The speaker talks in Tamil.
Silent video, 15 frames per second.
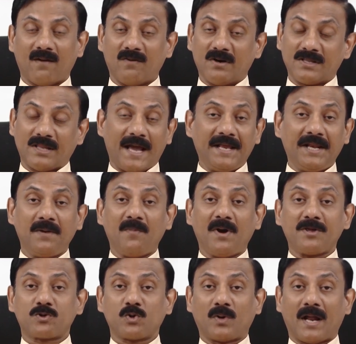அவன்
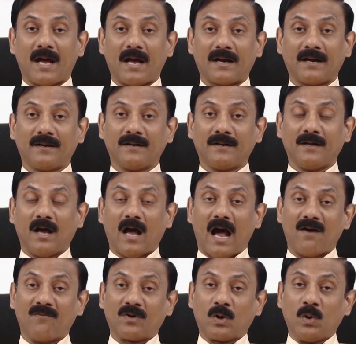தைரியமாய் சொன்னான்
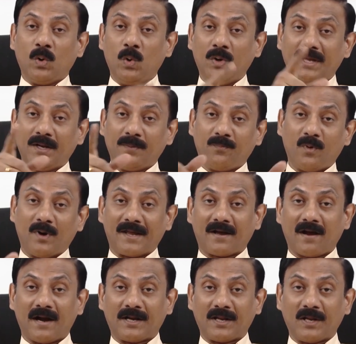அவர்களோடு இருப்பவரை
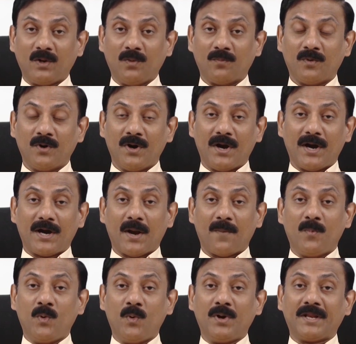காட்டிலும்
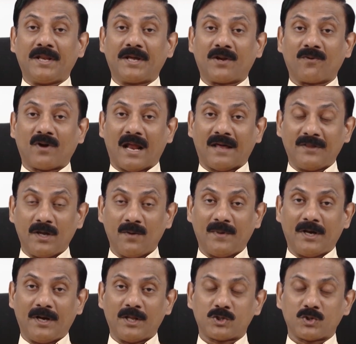நம்மோடு இருக்கிறவர்கள்
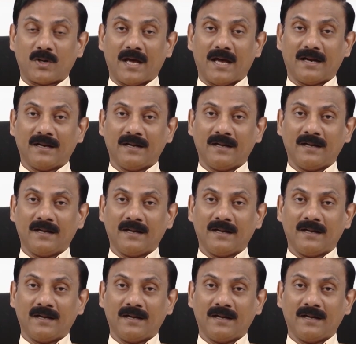அதிகம் என்று சொன்னான்